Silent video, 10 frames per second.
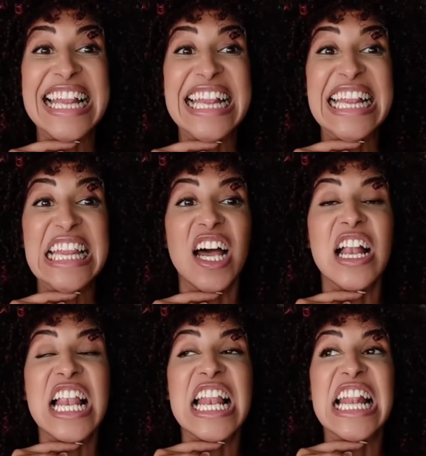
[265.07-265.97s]

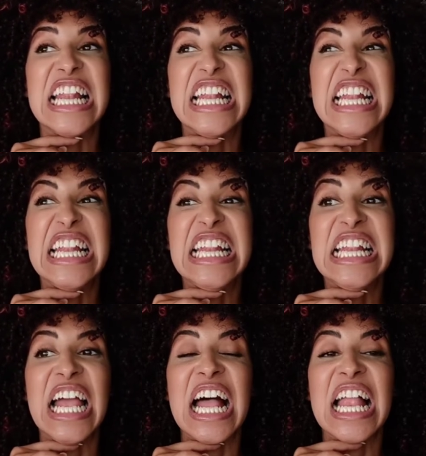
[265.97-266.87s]
dà veramente un
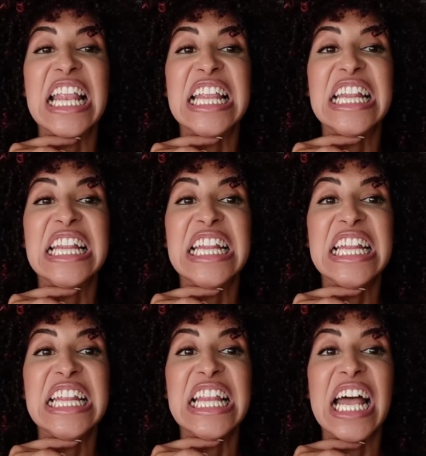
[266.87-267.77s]
ottimo
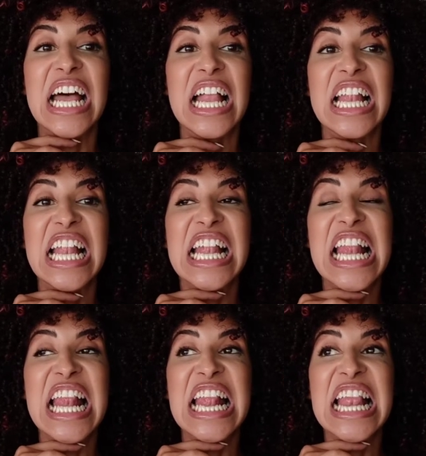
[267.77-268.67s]
risultato
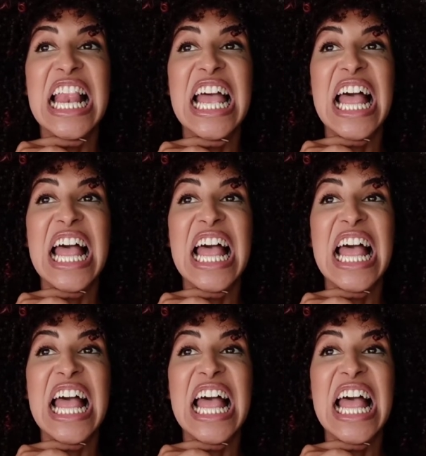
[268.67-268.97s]
l,